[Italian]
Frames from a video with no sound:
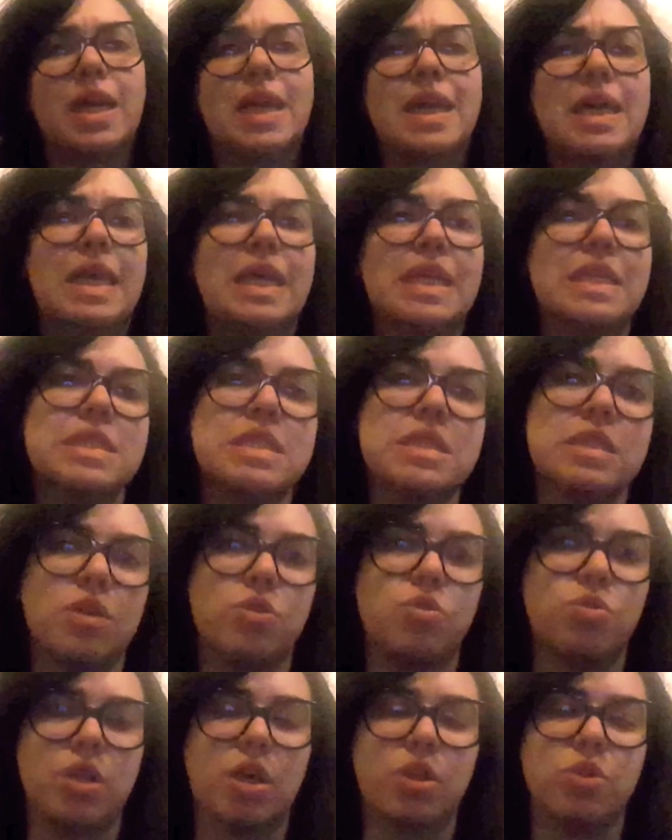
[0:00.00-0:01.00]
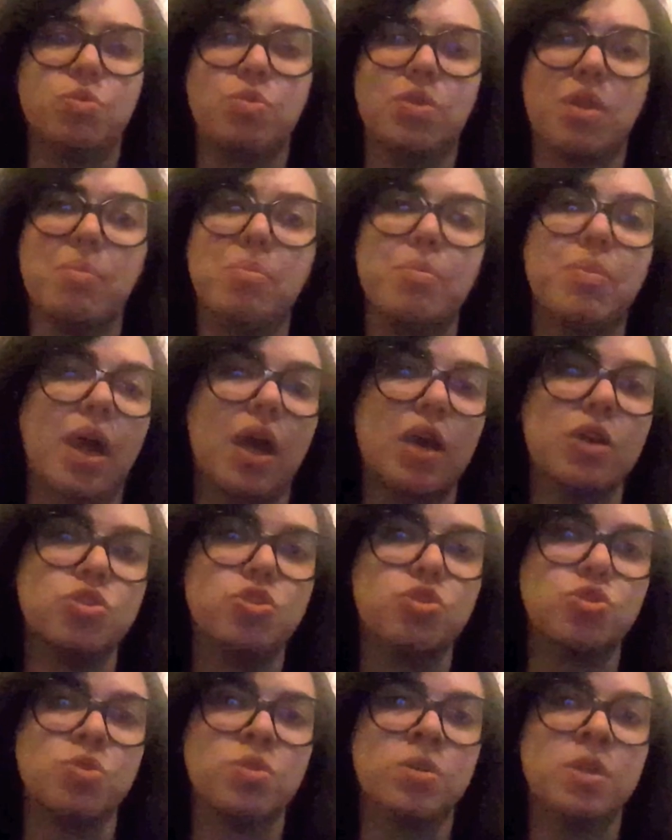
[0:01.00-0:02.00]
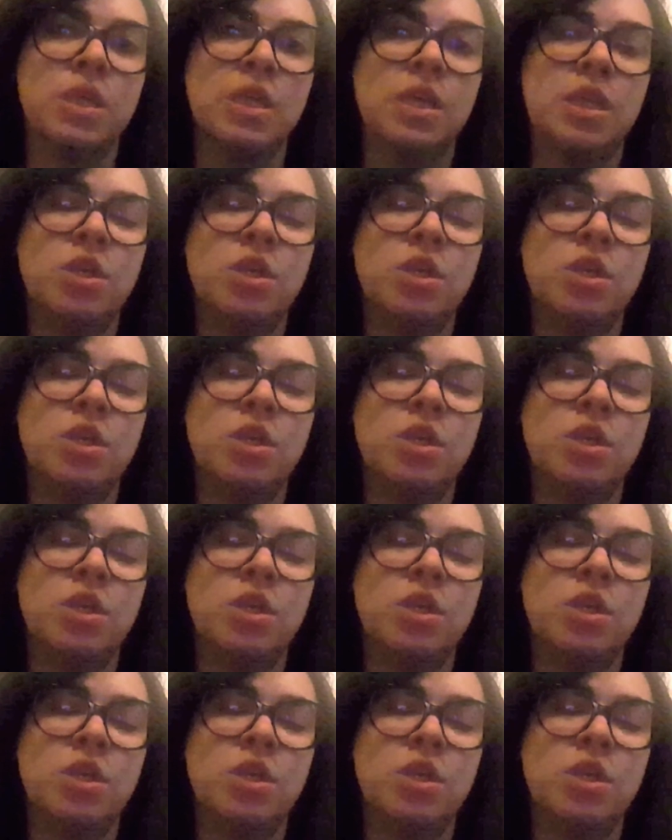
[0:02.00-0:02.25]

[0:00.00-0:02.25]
carezza, non hanno un abbraccio,